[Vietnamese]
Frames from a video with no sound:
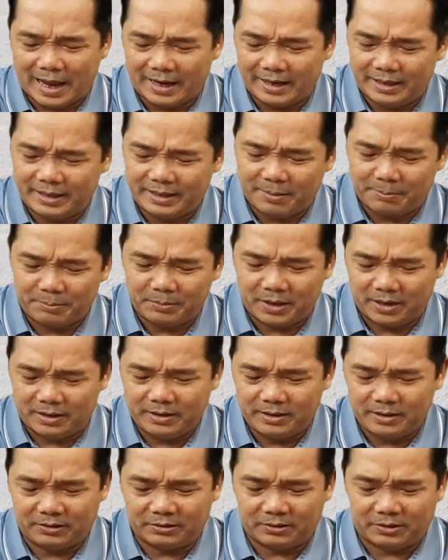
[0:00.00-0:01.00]
đại dâm
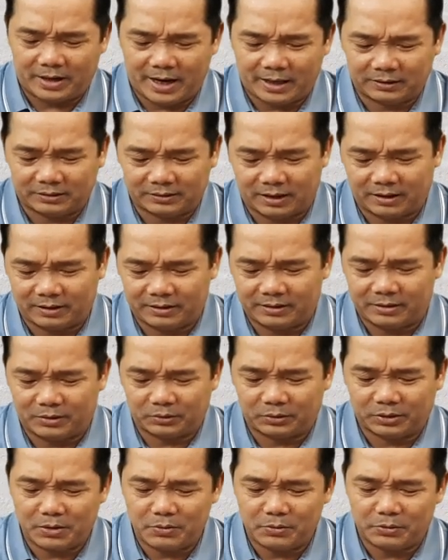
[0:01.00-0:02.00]
nữ rồi ăn thịt
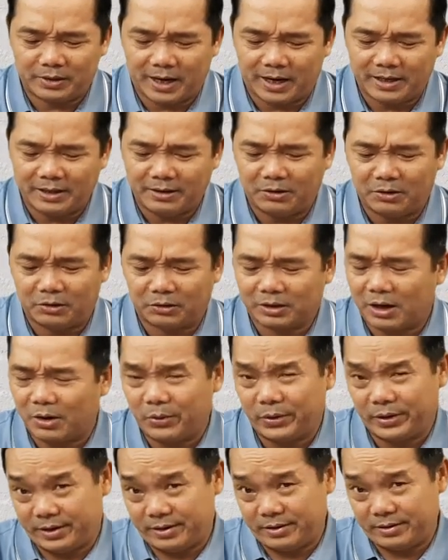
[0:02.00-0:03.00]
rồi thiêu cháy nó rồi
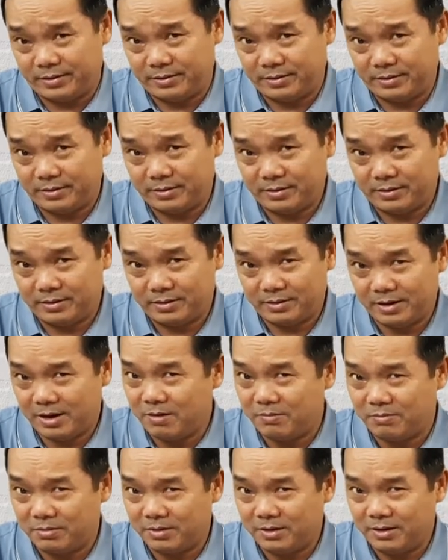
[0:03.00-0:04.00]
thôi.
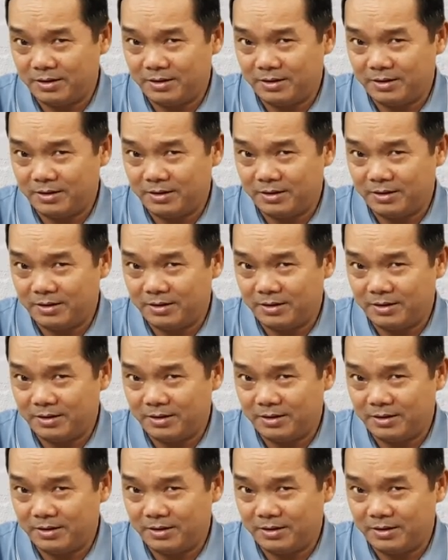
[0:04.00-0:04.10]
Không?